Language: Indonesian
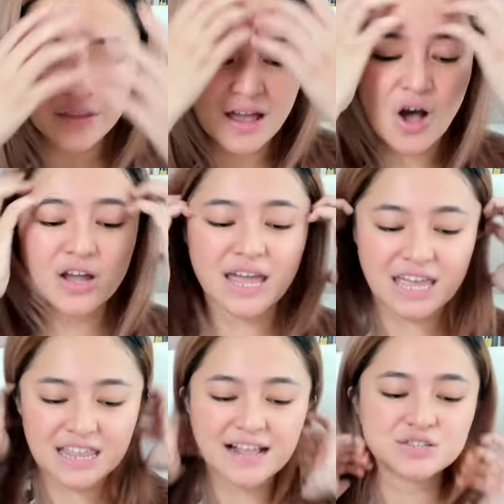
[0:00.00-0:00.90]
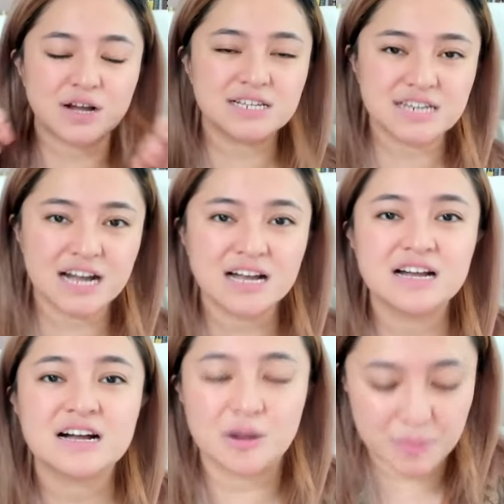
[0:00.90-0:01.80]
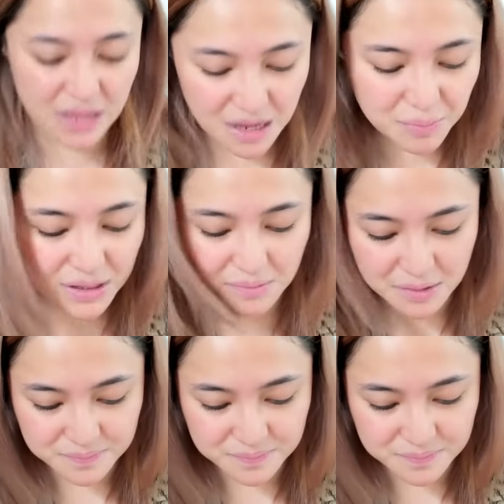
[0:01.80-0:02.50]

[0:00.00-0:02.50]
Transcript: Oke, kita langsung aja ke pertanyaan pertama